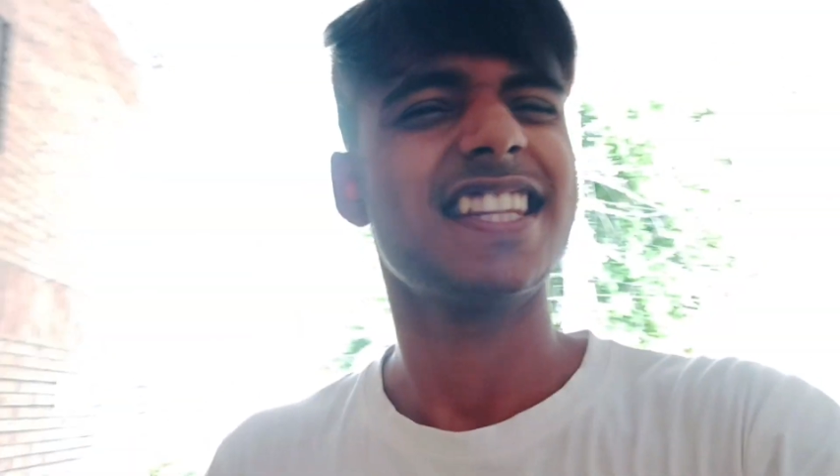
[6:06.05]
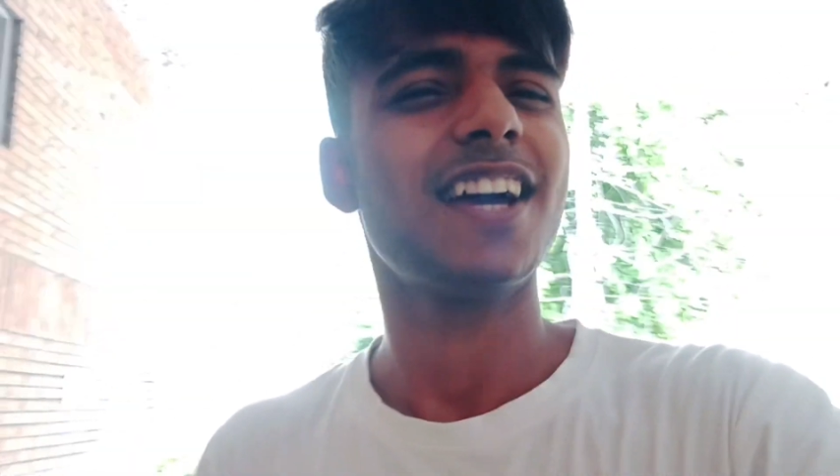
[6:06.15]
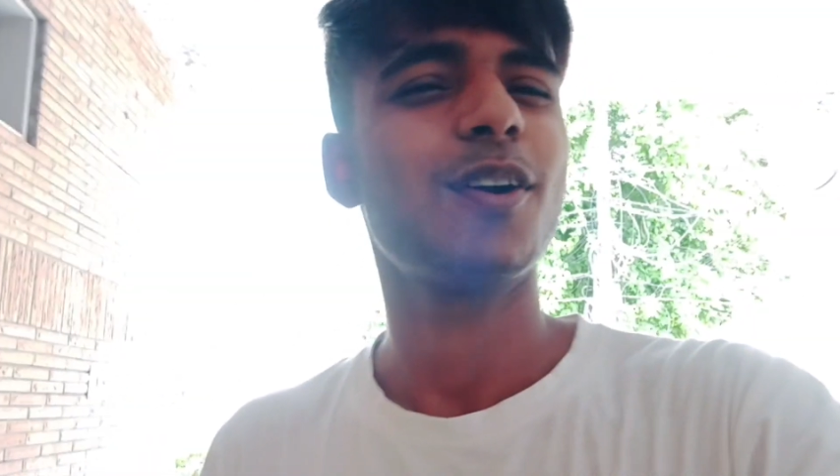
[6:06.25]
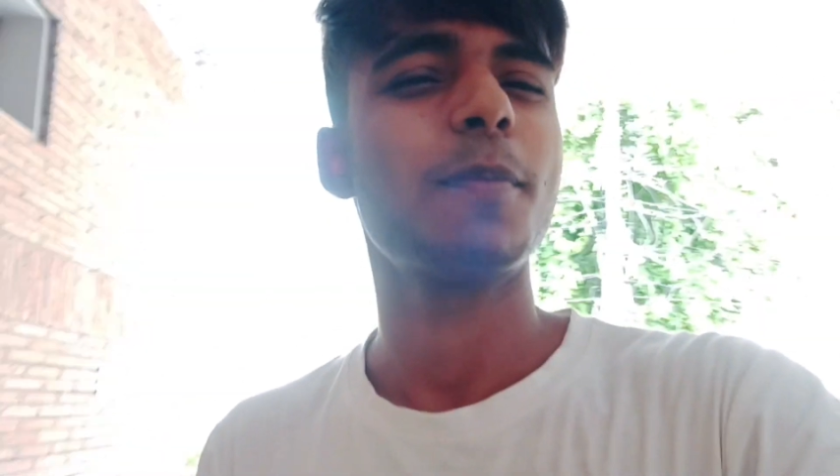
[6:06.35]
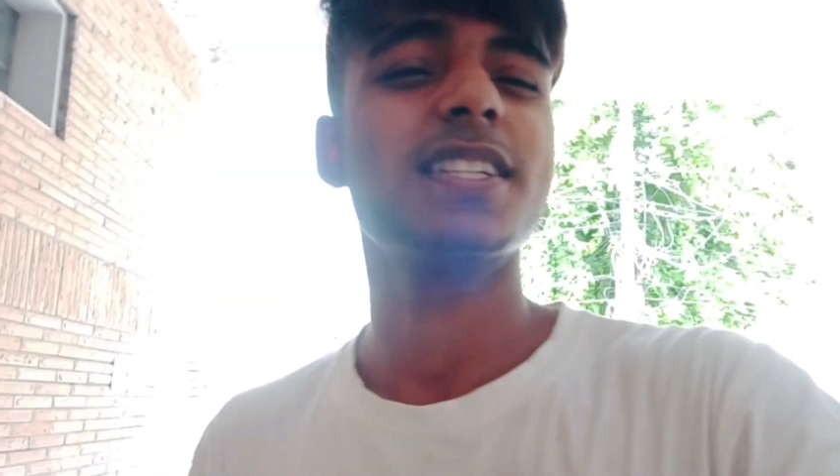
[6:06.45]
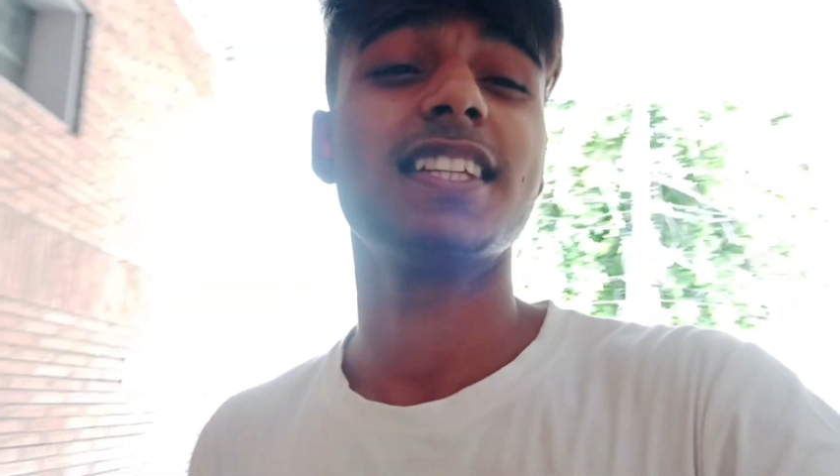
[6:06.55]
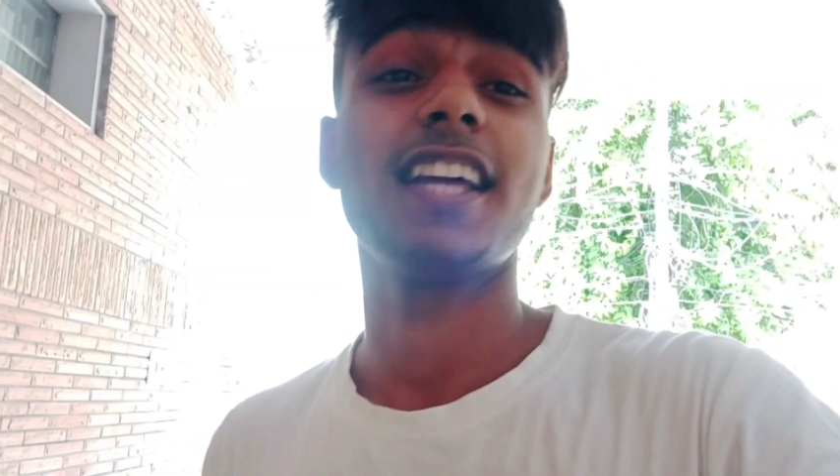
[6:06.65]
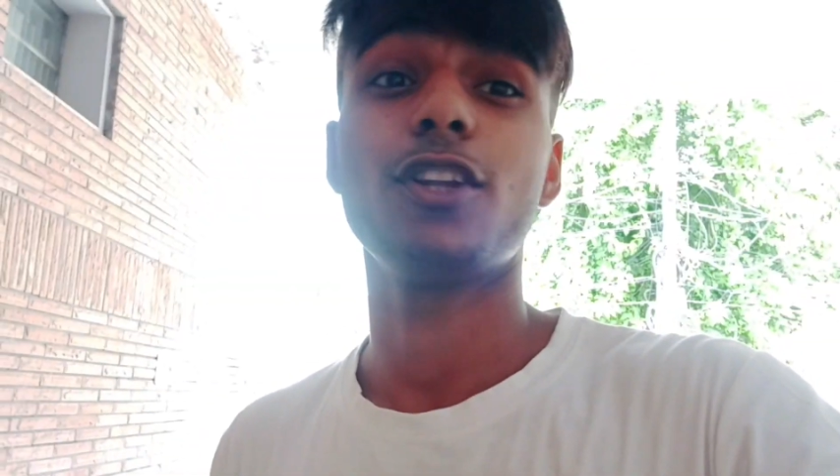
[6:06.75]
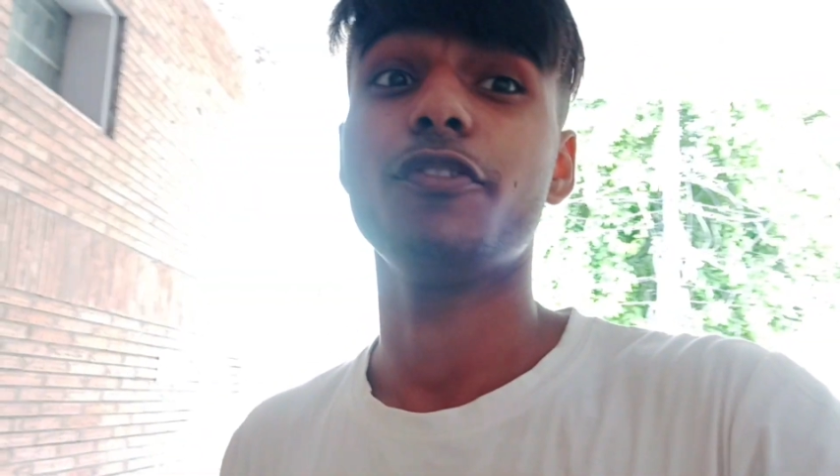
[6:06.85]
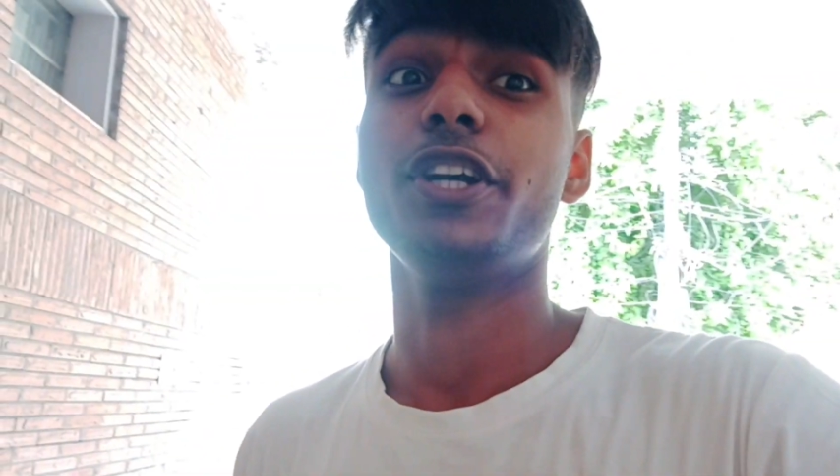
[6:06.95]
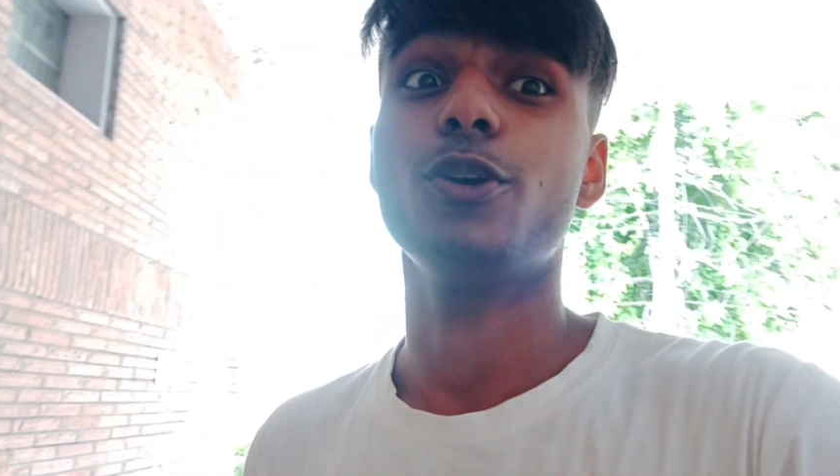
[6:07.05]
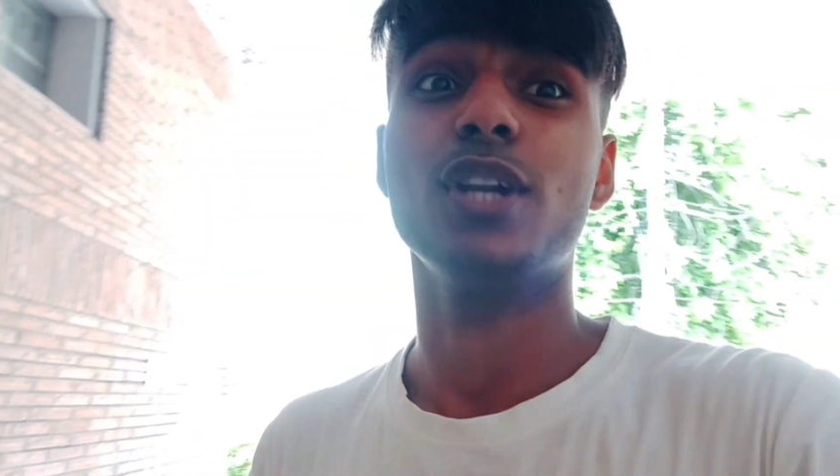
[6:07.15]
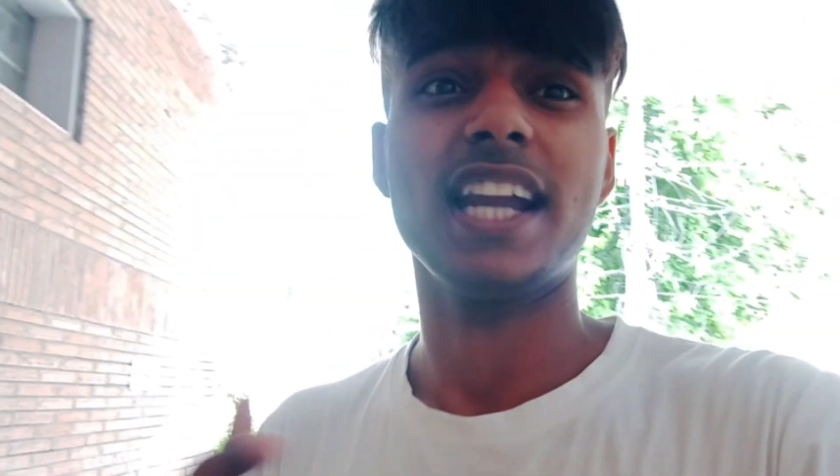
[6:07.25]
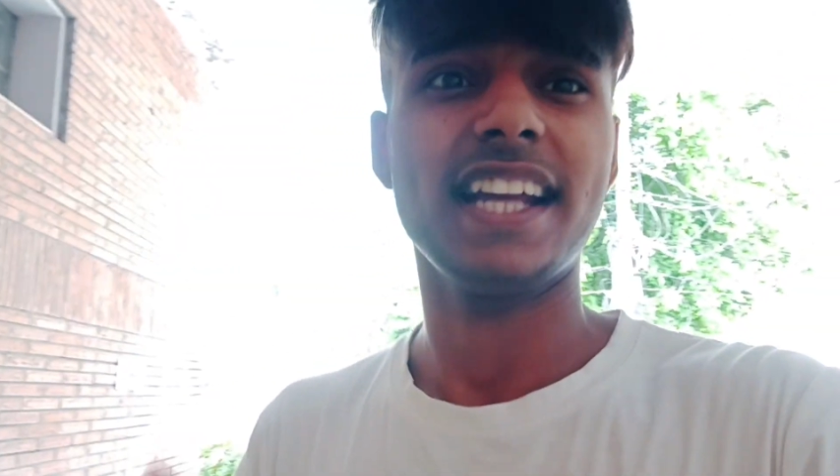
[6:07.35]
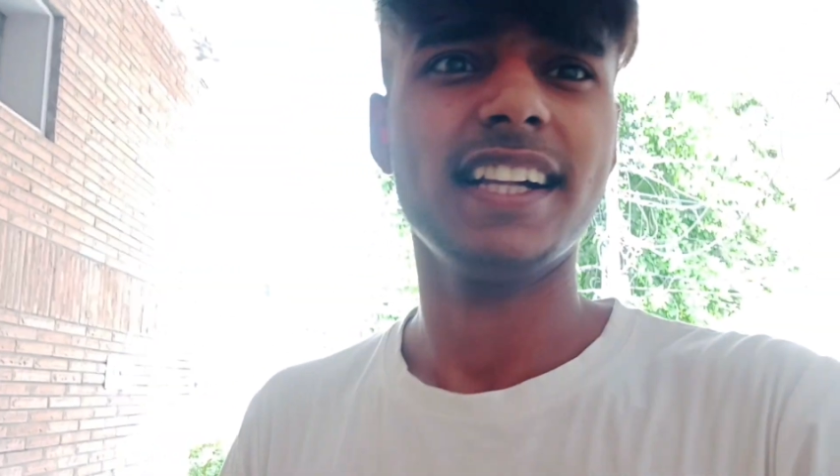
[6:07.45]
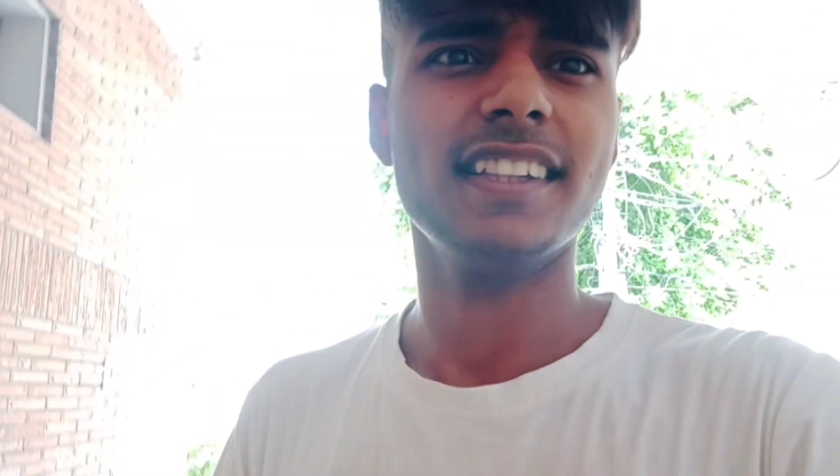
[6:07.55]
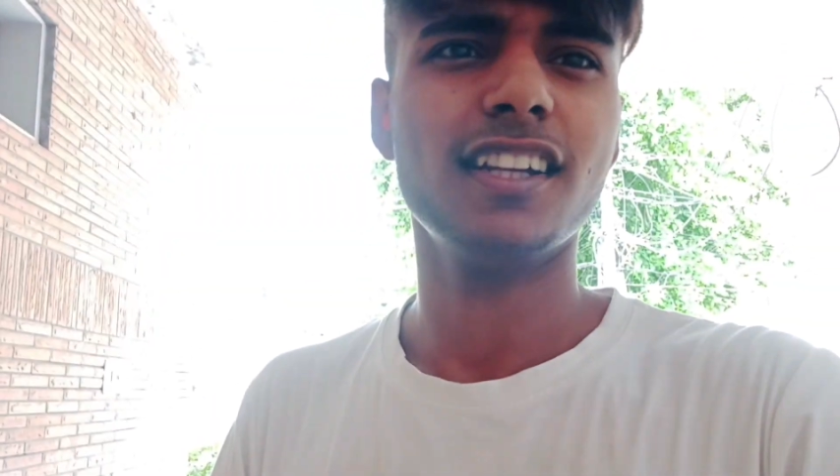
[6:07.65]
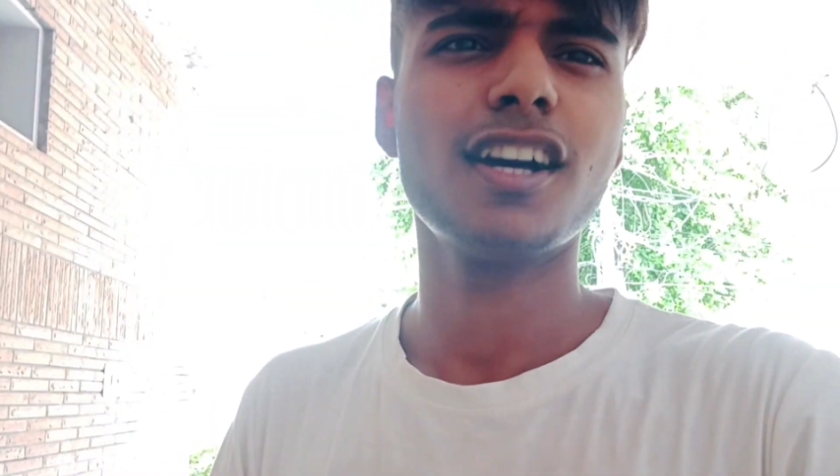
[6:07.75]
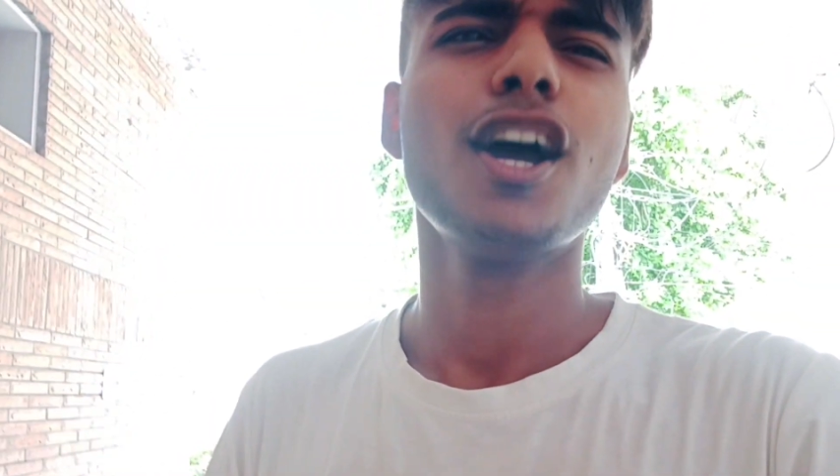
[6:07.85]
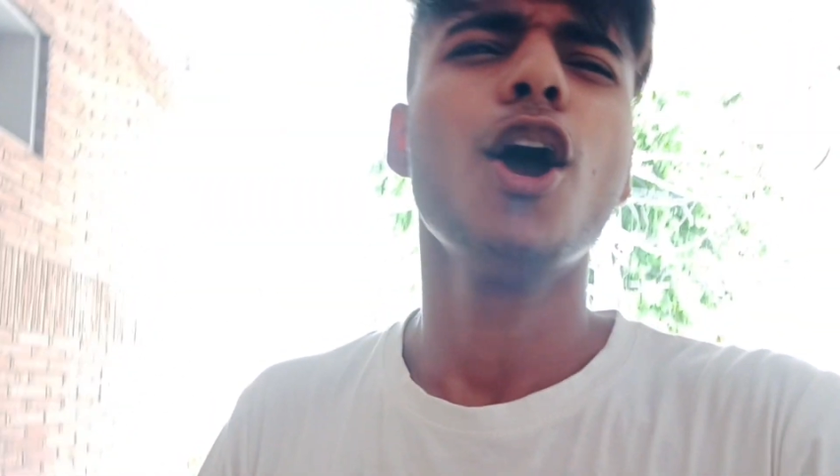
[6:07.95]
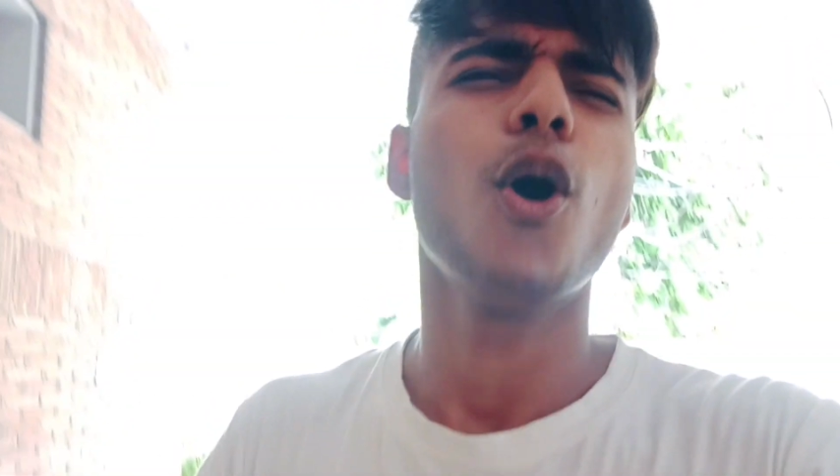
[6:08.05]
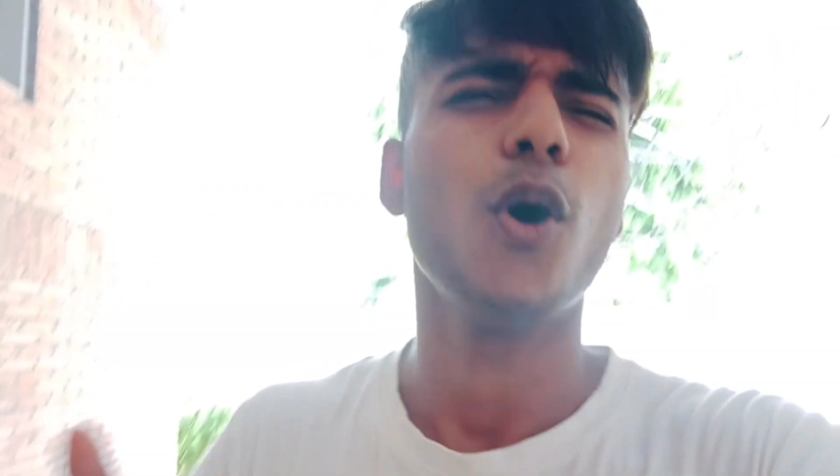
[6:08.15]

पसंद आएगा पसंद आए तो वीडियो को लाइक कर देना